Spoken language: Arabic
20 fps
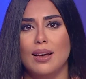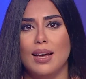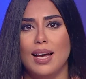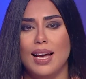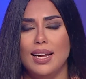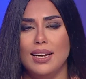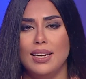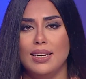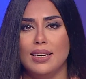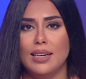
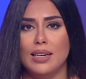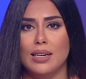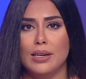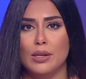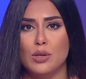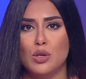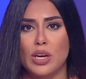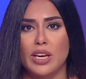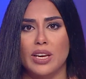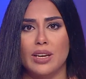أعلن
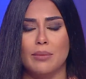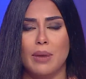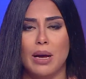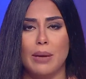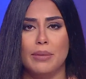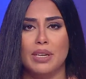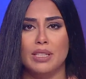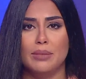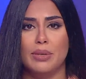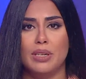الشيخ
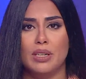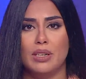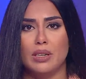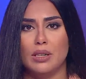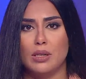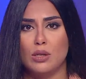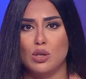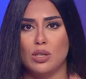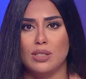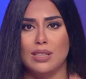محمد بن
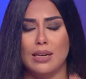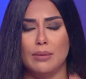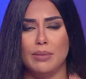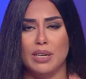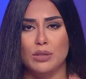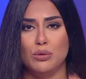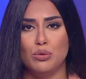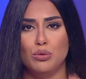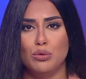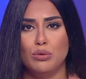راشد
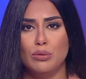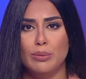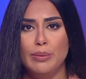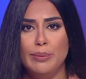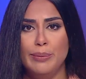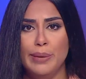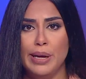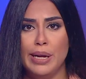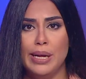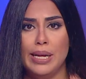المكتوب
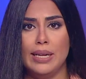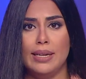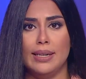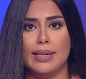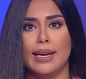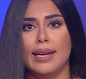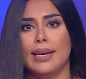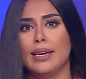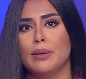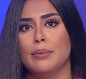
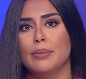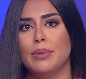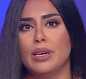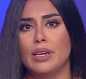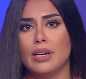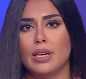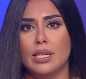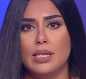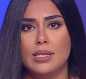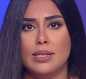نائب
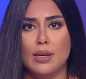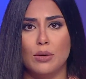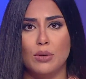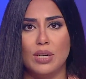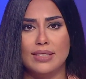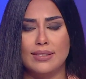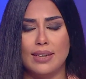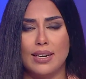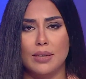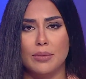رئيس
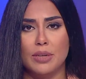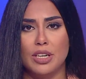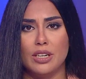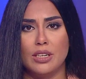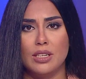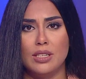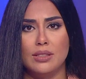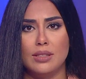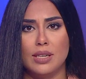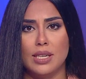دولة
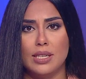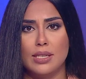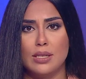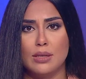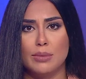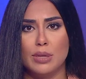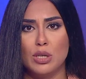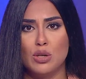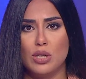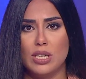الإمارات
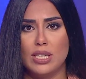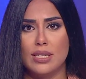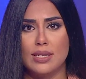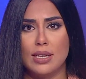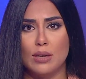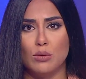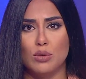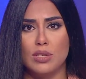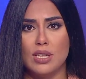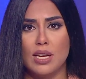رئيس مجلس
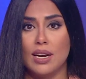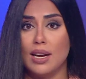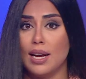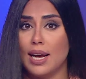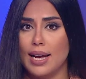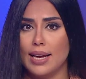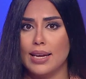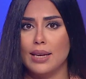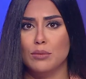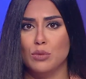الوزراء
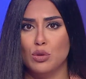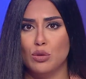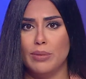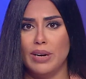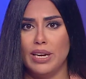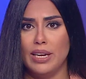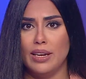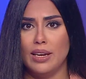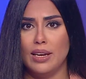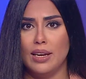حاكم
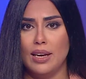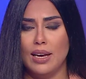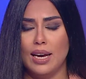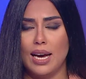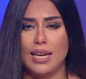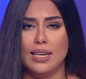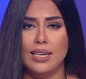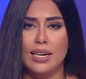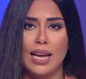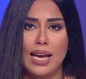دبي
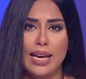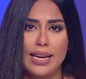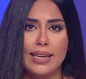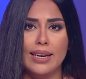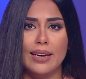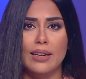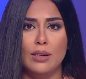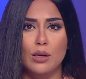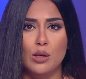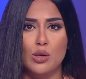عن
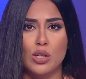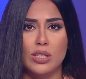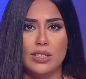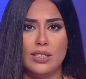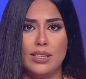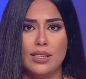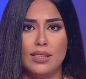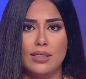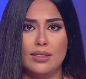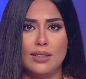الهيكل
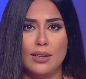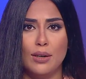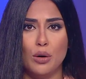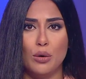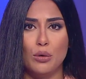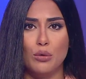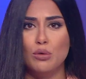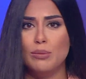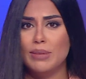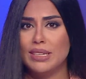الجديد
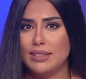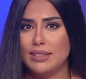لحكومة